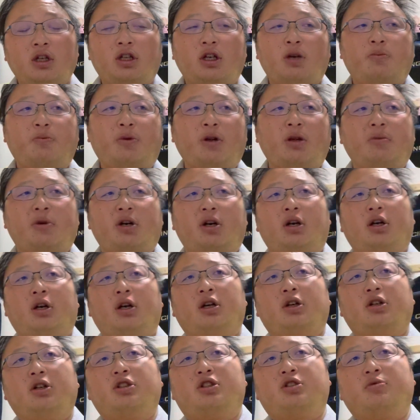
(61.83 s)
やっぱり
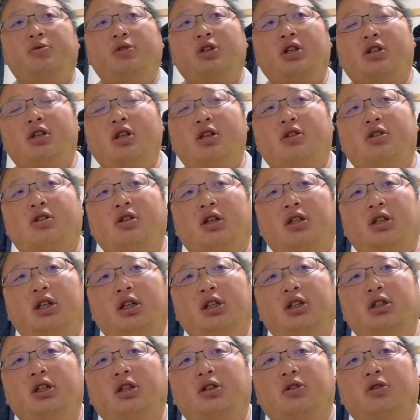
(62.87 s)
まあ、自分にはセンスがな
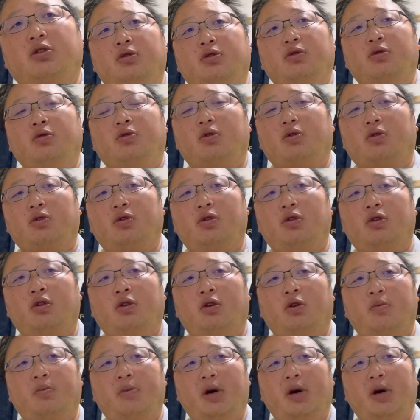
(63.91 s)
いんだうということを、